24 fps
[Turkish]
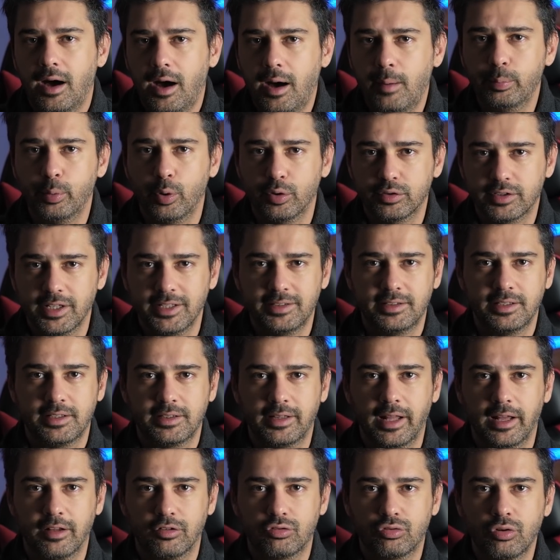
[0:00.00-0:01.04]
Upload
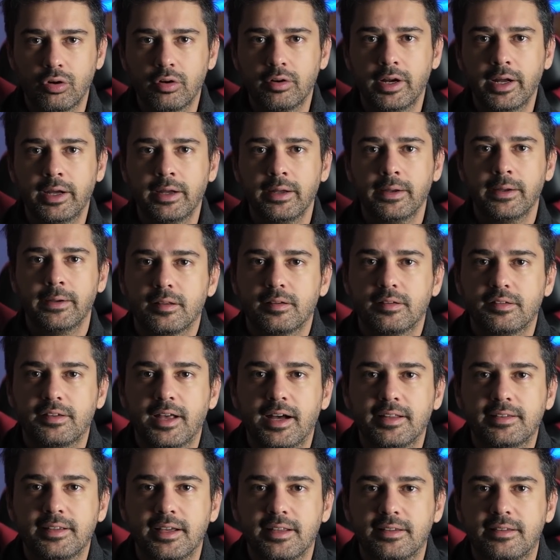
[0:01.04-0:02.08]
ettikten sonra
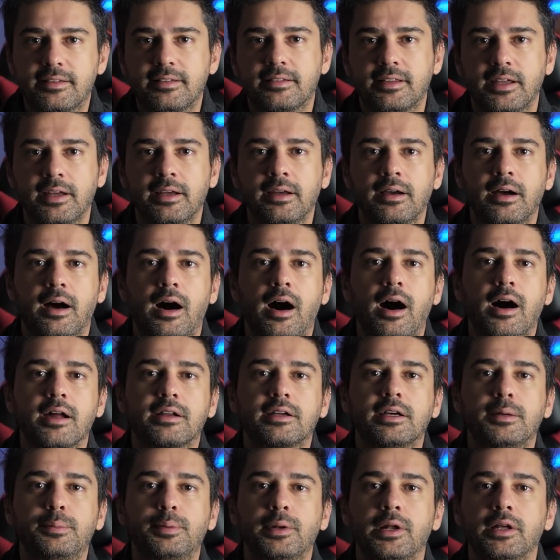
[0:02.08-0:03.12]
zaten site
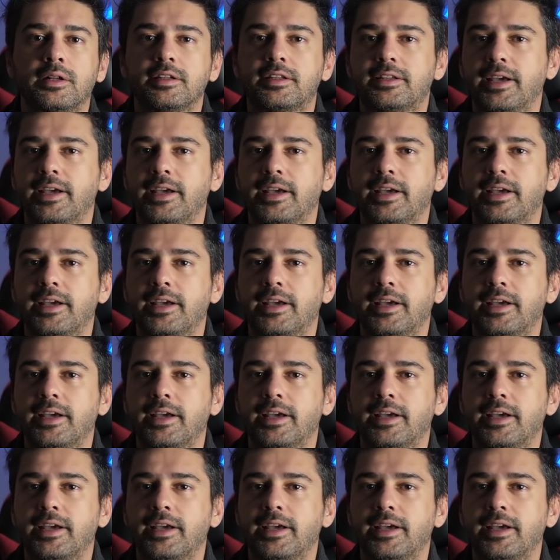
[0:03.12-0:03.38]
arka planı